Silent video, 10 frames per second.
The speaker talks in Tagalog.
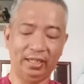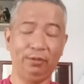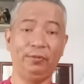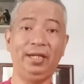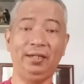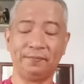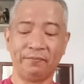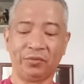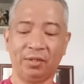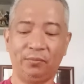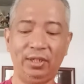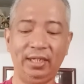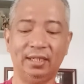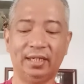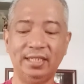Anyway,
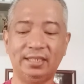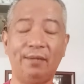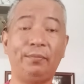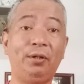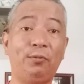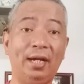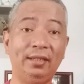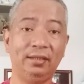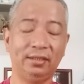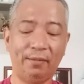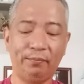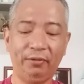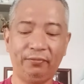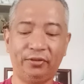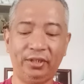muli race number 1,
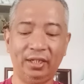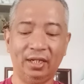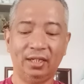number 4,